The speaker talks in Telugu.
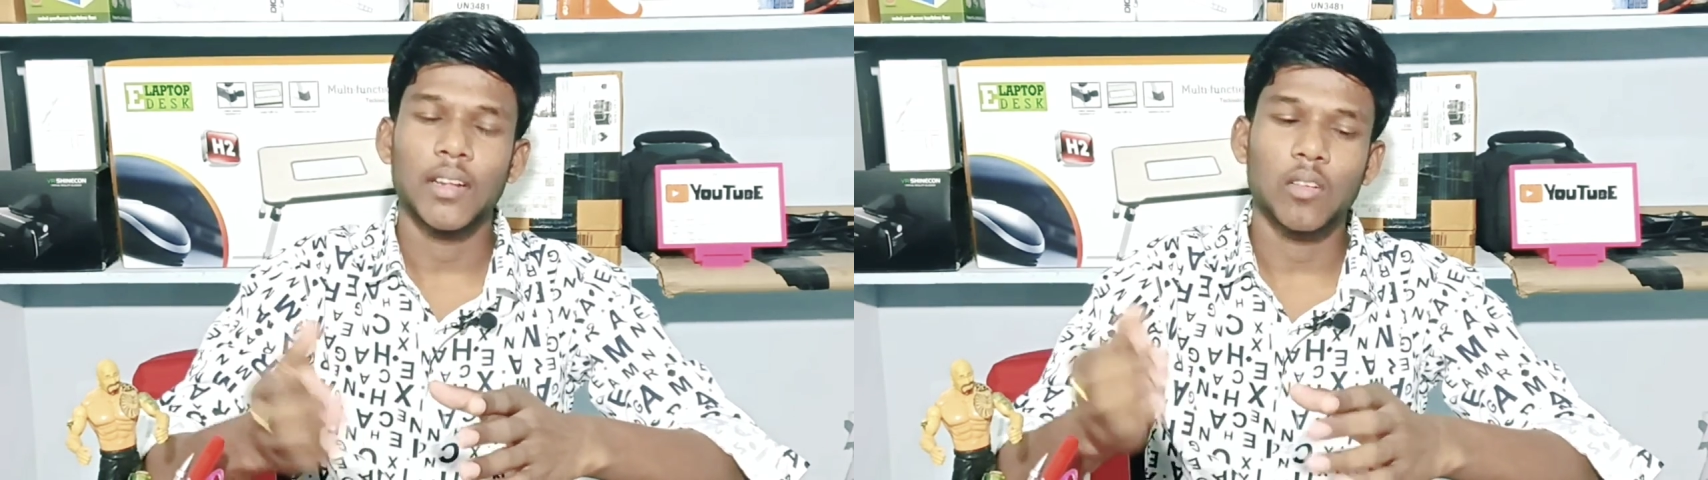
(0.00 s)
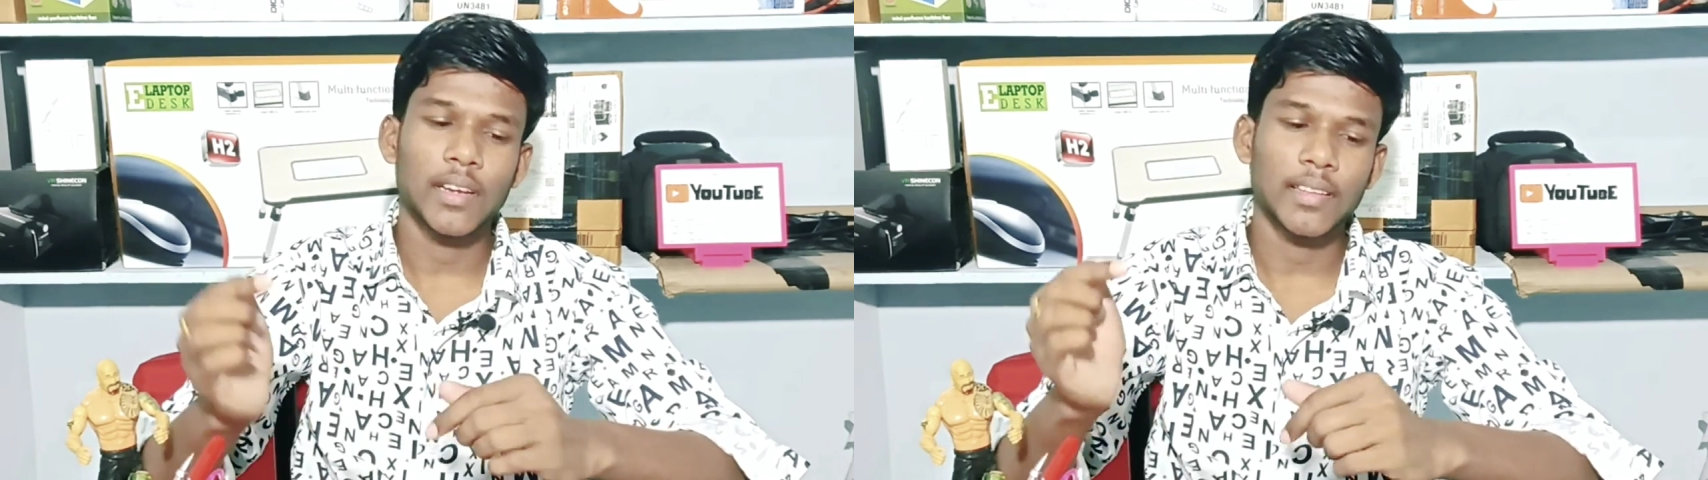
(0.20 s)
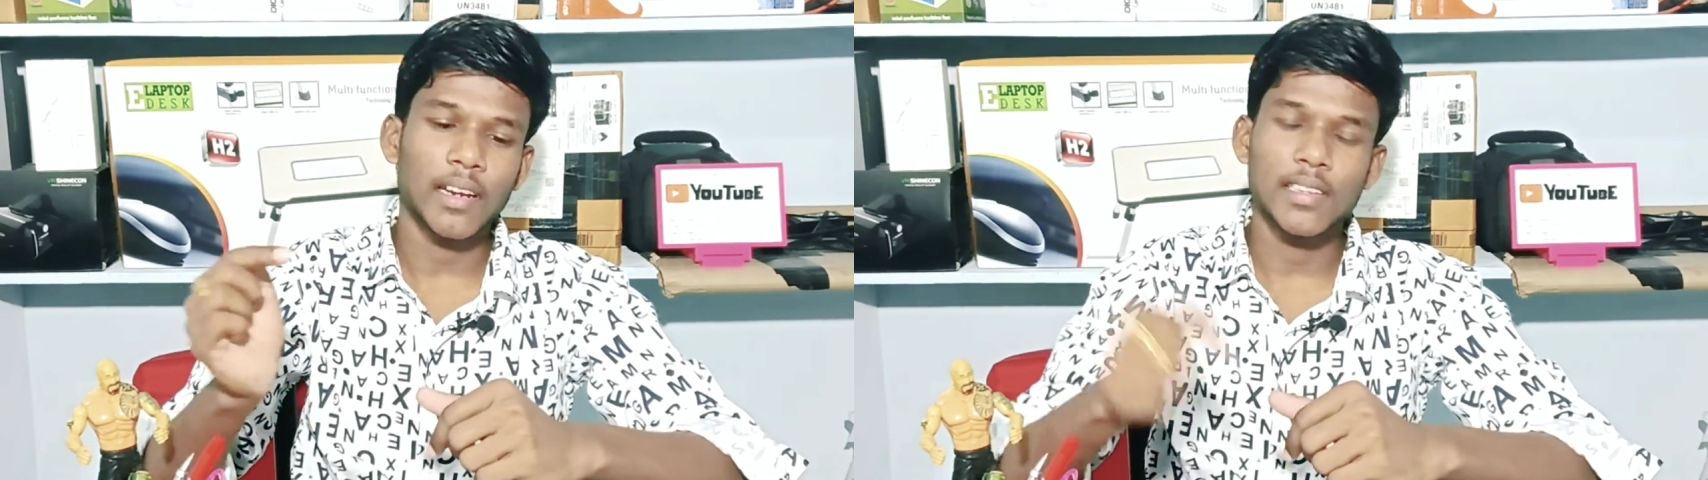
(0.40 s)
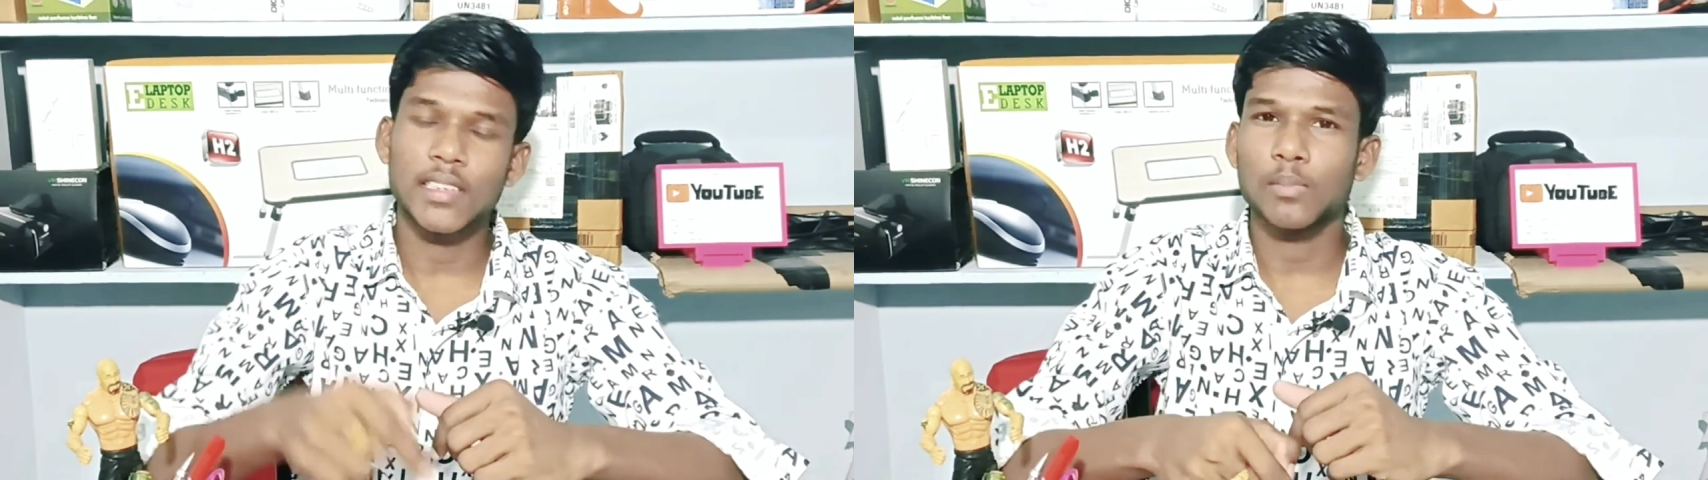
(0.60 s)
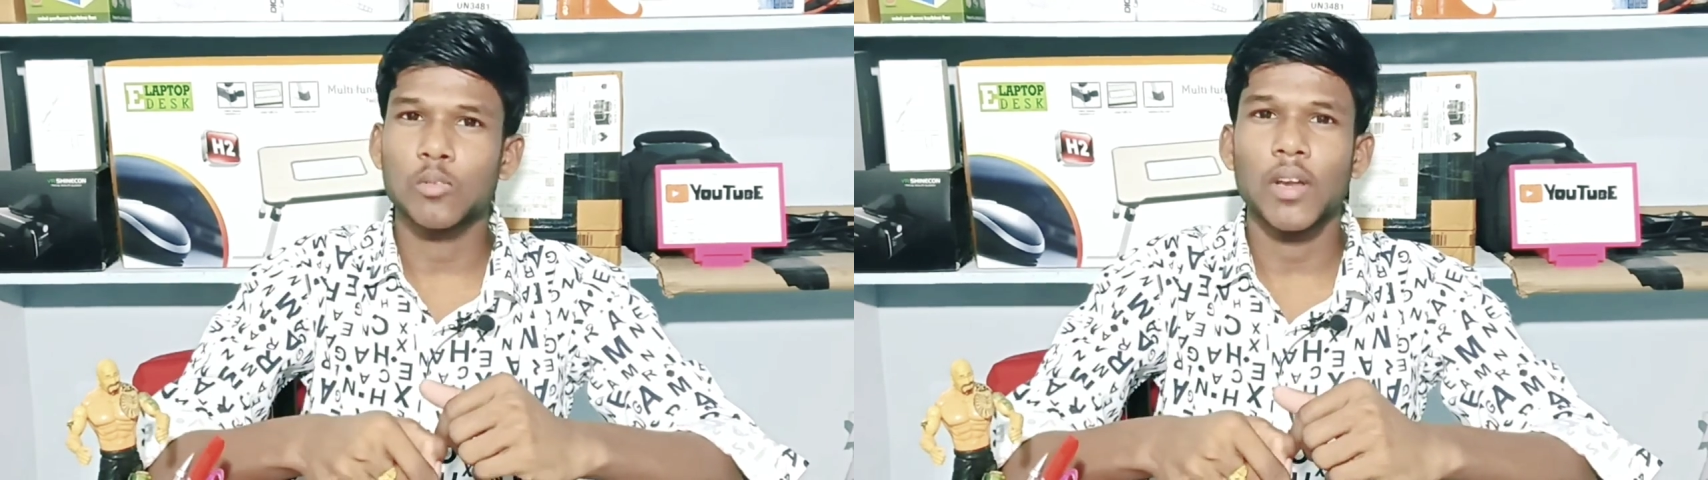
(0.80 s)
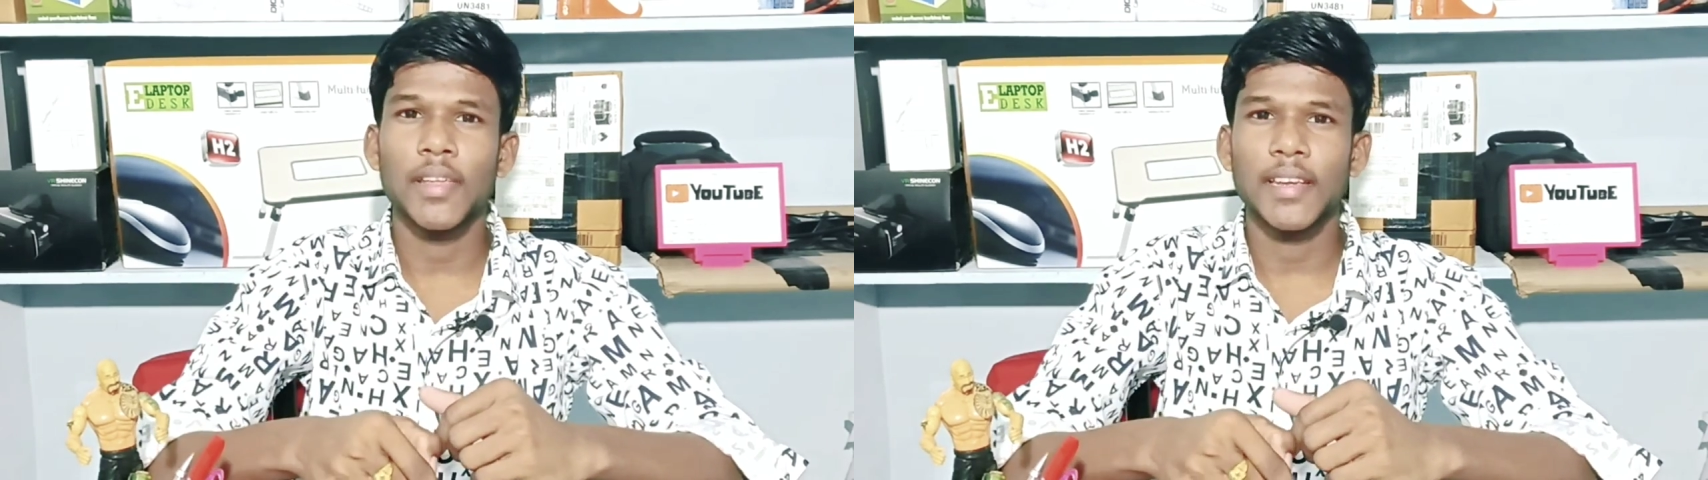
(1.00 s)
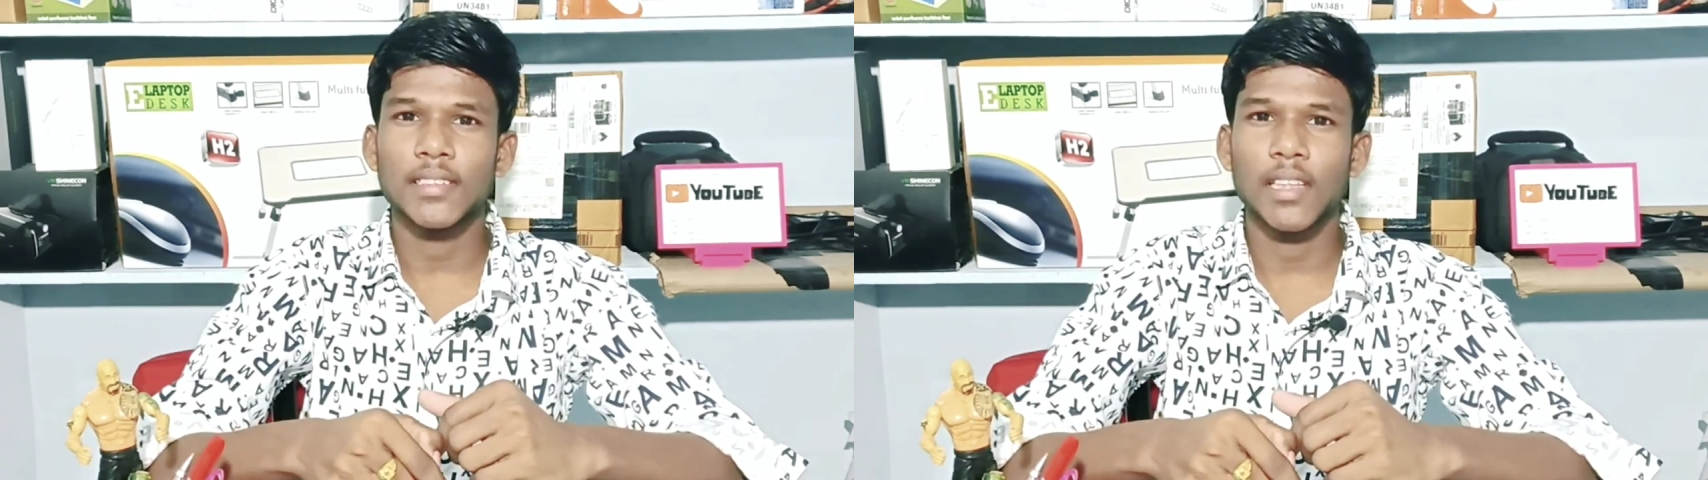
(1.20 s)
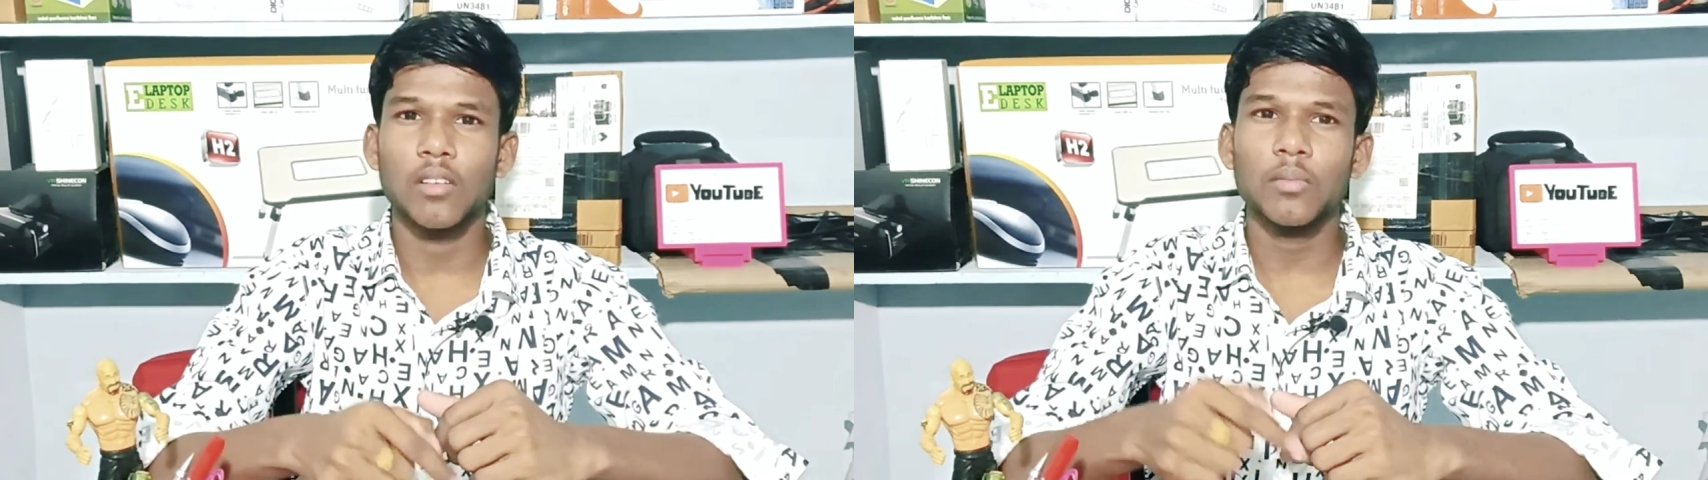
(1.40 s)
నేను కింద డిస్క్రిప్షన్ లింక్
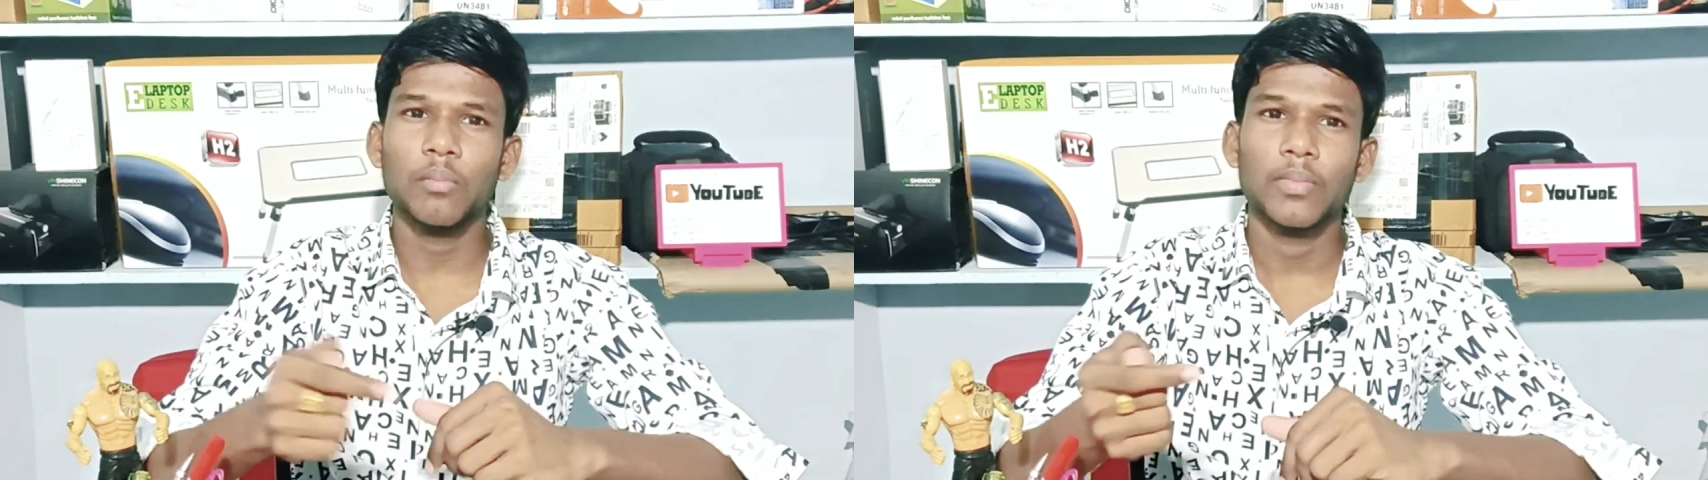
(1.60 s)
ఇస్తాను